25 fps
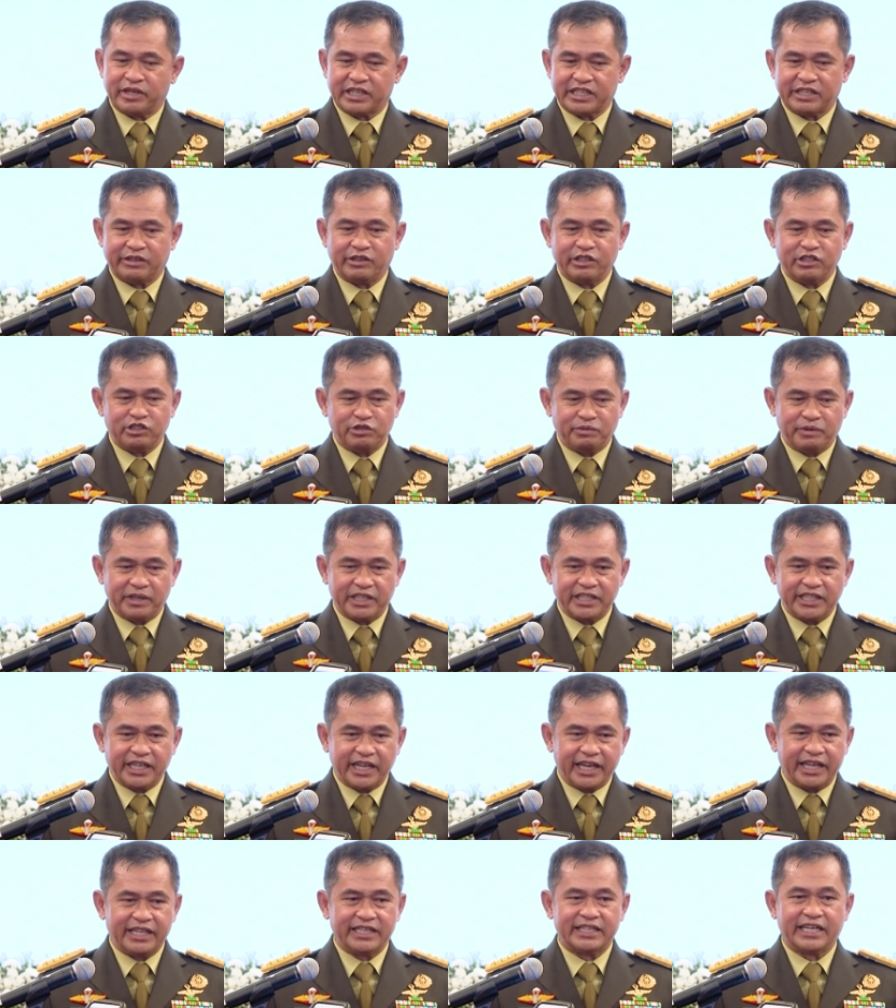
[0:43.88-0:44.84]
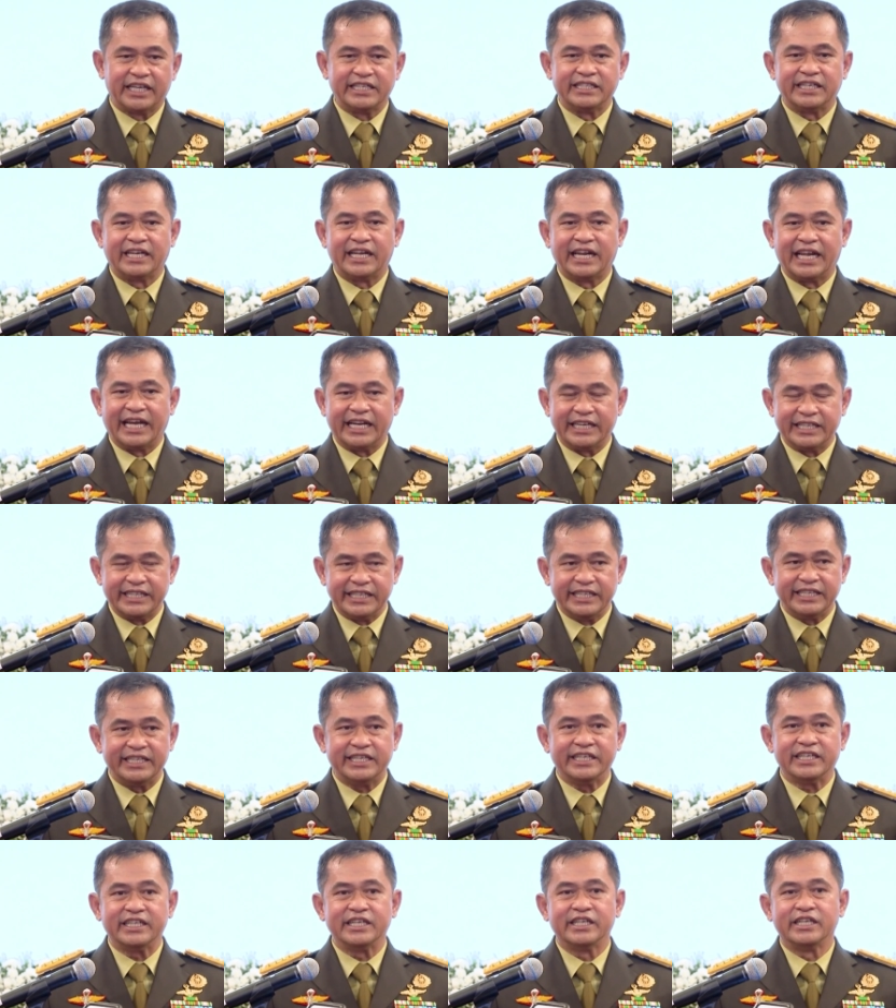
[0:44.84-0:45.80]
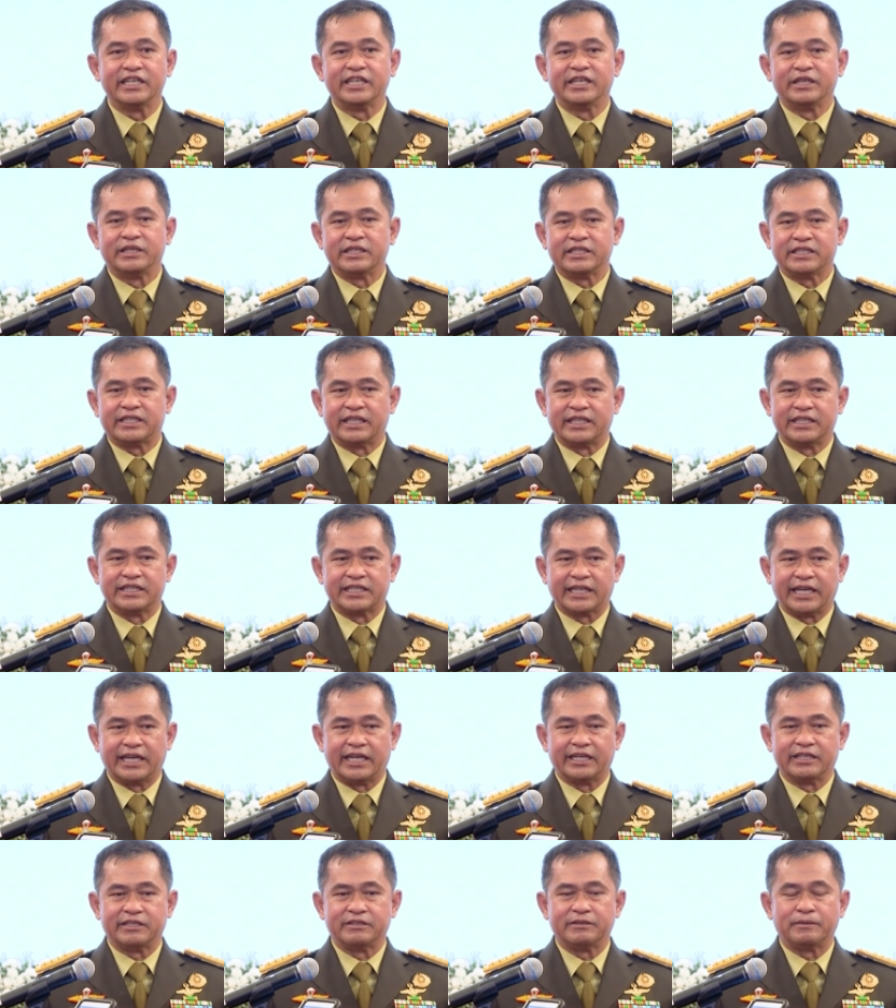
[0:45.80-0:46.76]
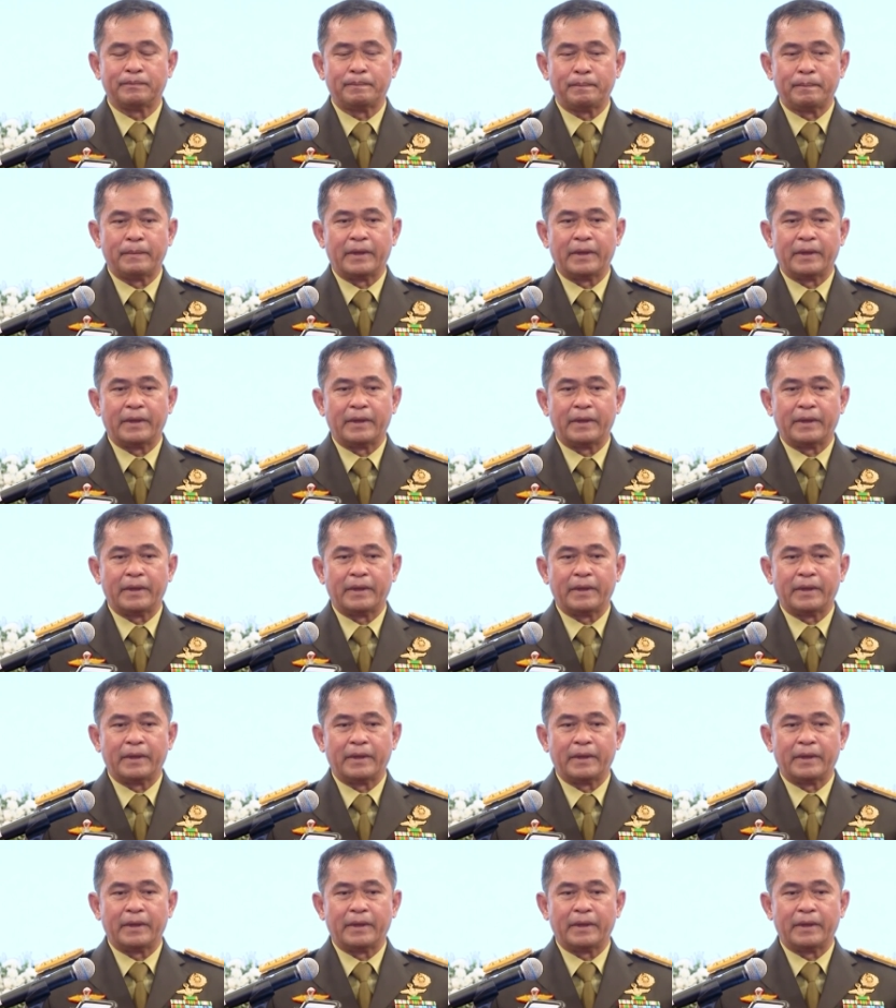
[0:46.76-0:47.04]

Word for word: wartawan supaya jangan tanya lagi tentang